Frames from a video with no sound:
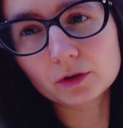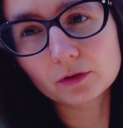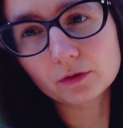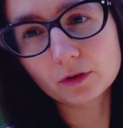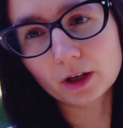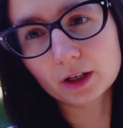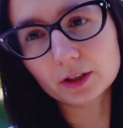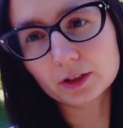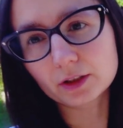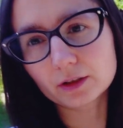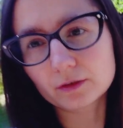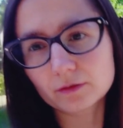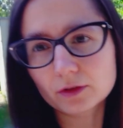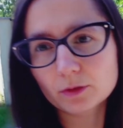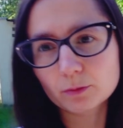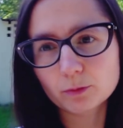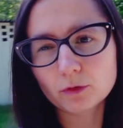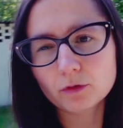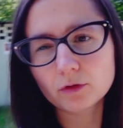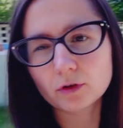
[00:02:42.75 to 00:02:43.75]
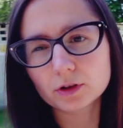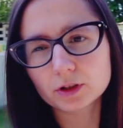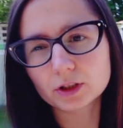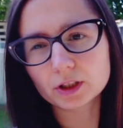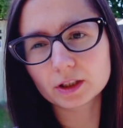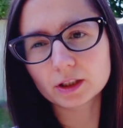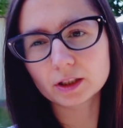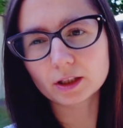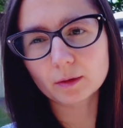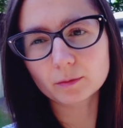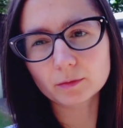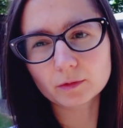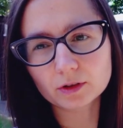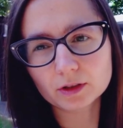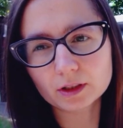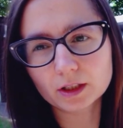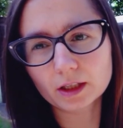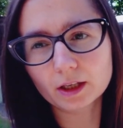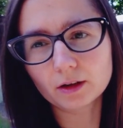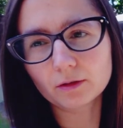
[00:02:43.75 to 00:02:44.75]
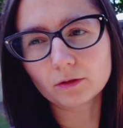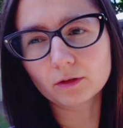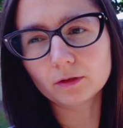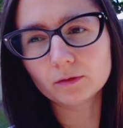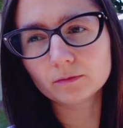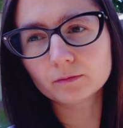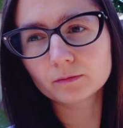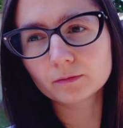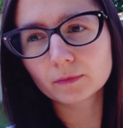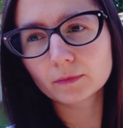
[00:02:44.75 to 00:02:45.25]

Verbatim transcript: Słuchajcie, z pół godziny nam to zajęło,